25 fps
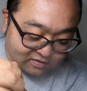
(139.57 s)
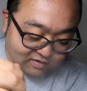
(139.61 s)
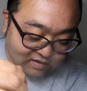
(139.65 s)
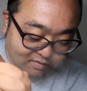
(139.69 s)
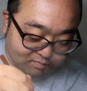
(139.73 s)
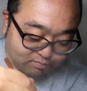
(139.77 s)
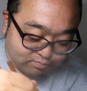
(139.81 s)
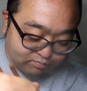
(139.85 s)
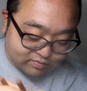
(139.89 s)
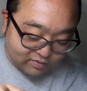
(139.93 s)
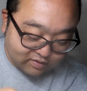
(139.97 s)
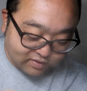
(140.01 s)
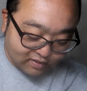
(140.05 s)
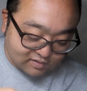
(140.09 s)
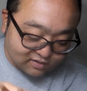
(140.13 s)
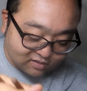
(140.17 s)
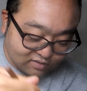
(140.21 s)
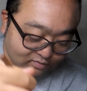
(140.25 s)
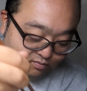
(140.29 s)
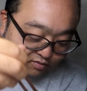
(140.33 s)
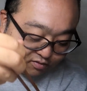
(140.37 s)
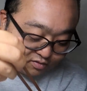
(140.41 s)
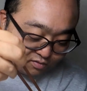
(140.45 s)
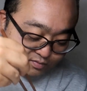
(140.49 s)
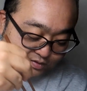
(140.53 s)
カップ焼き
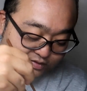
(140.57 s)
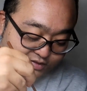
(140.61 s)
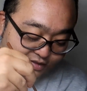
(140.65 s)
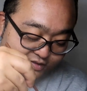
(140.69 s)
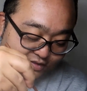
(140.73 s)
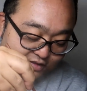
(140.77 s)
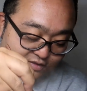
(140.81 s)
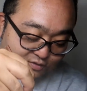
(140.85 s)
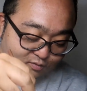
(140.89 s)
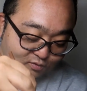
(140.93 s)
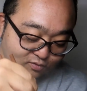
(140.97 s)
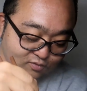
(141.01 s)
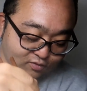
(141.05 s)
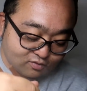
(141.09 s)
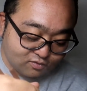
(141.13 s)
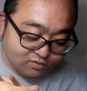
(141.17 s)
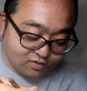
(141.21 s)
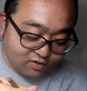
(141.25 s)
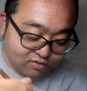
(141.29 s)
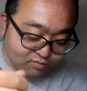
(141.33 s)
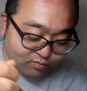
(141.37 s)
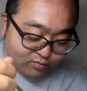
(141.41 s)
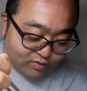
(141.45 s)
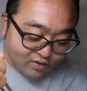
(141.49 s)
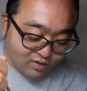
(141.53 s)
そばを混ぜてる音と
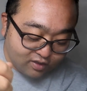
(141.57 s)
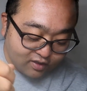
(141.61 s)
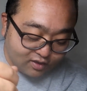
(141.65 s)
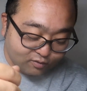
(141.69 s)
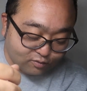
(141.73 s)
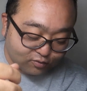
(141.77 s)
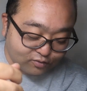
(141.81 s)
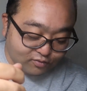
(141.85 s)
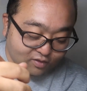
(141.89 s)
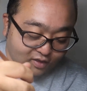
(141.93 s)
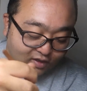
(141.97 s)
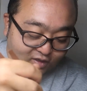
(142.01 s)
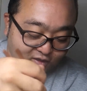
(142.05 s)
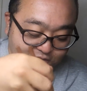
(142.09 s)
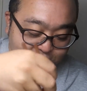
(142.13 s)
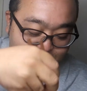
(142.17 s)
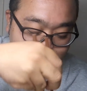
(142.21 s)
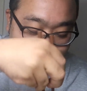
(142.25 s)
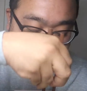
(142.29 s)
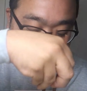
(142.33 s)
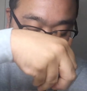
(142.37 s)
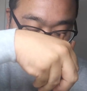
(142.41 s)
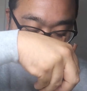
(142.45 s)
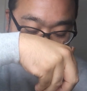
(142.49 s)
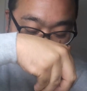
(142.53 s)
は思えない音が
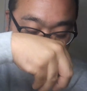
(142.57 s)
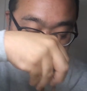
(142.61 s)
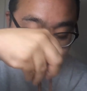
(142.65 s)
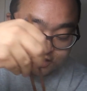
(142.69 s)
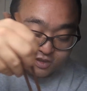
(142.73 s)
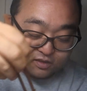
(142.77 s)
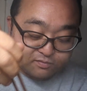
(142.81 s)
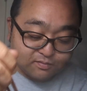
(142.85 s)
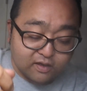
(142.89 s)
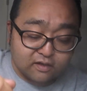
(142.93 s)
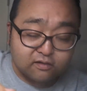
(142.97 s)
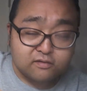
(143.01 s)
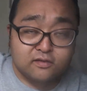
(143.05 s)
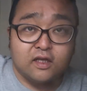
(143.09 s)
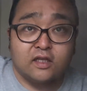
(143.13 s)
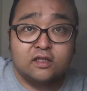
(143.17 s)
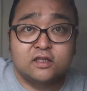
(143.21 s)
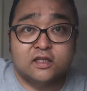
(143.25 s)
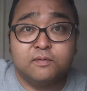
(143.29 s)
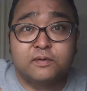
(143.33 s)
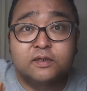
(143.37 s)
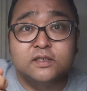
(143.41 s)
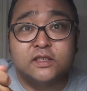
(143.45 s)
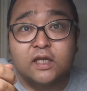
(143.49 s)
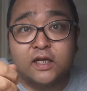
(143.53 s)
しばらくなっ
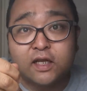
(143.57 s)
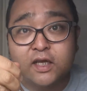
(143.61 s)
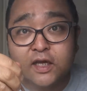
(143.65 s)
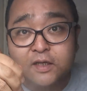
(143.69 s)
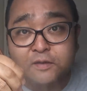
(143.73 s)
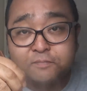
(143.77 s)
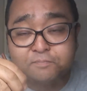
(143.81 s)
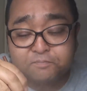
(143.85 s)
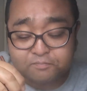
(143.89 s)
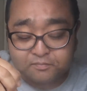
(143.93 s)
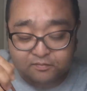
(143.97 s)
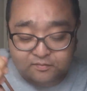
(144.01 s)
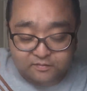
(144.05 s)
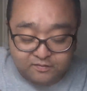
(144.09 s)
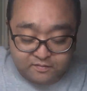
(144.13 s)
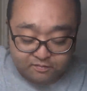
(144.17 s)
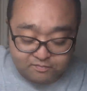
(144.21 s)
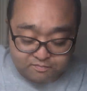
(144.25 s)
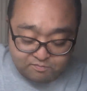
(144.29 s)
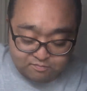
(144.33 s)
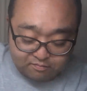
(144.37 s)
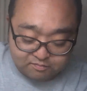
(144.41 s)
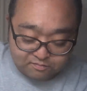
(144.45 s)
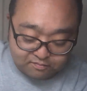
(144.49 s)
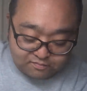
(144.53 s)
てましたね
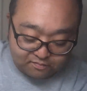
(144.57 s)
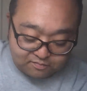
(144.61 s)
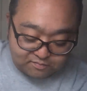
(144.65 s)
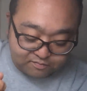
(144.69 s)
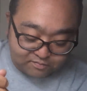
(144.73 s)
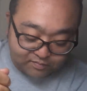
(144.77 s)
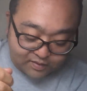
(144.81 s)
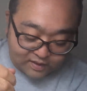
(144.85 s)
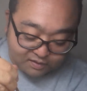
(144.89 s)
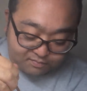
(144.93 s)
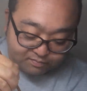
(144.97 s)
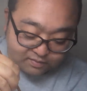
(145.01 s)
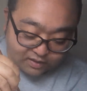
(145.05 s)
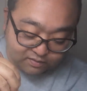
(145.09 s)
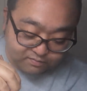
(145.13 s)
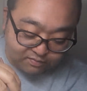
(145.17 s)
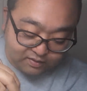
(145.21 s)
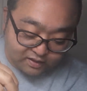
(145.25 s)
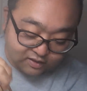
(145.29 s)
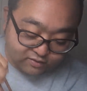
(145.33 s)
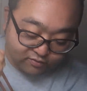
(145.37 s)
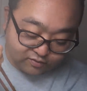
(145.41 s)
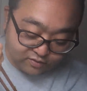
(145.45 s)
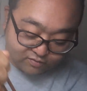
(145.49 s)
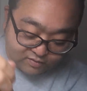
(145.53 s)

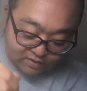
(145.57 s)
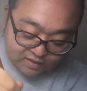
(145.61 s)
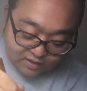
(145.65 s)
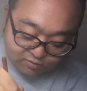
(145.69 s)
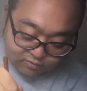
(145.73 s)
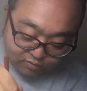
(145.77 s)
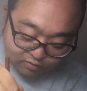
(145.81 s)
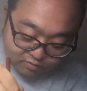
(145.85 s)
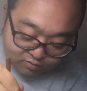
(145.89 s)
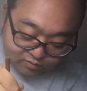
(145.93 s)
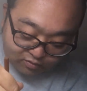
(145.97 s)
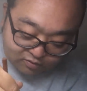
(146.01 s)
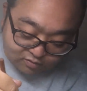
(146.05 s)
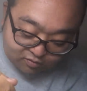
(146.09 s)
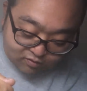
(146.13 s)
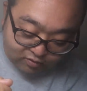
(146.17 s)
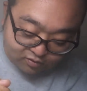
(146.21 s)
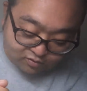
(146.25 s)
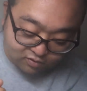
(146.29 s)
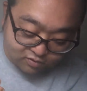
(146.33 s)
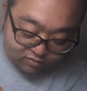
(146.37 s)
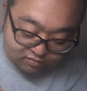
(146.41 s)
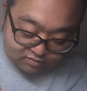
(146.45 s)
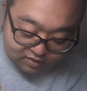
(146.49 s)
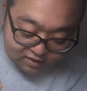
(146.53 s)
パキパキパキというか
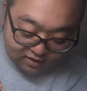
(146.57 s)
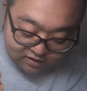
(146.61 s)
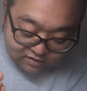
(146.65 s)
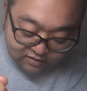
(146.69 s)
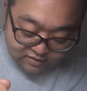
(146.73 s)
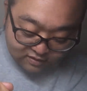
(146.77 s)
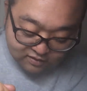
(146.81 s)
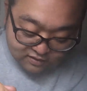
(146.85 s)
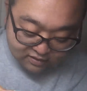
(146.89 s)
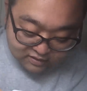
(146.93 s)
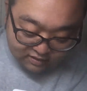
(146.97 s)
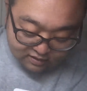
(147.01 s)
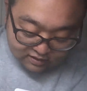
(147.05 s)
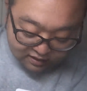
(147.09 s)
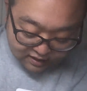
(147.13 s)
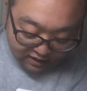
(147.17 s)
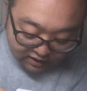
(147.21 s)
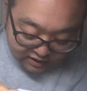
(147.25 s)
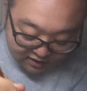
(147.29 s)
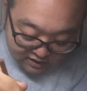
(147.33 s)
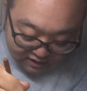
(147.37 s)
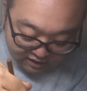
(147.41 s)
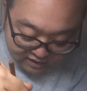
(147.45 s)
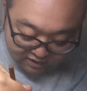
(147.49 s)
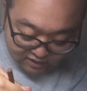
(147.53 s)
コロコロコロというか
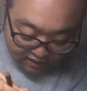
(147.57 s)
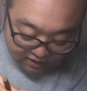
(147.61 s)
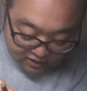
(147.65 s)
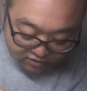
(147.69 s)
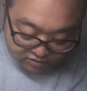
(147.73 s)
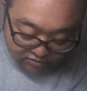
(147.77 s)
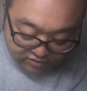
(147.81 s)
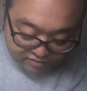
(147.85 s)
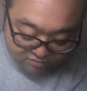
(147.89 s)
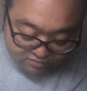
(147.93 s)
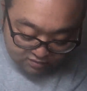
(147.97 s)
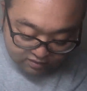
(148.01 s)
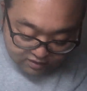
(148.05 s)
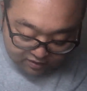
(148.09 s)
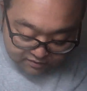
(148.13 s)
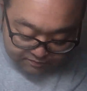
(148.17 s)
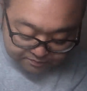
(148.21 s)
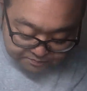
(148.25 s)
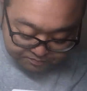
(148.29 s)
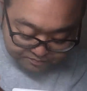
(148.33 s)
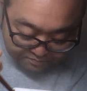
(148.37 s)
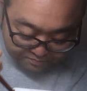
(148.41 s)
カリカリカリというか